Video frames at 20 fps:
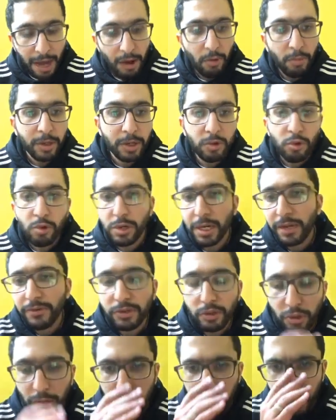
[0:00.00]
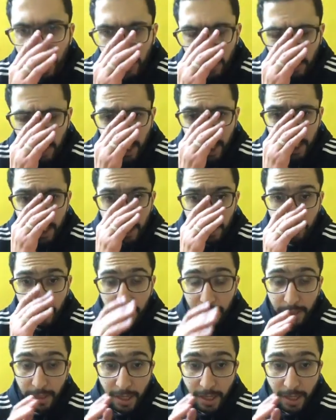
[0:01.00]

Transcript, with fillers: او بركوك نفسه هو اللي بيغطي ورا حكيمي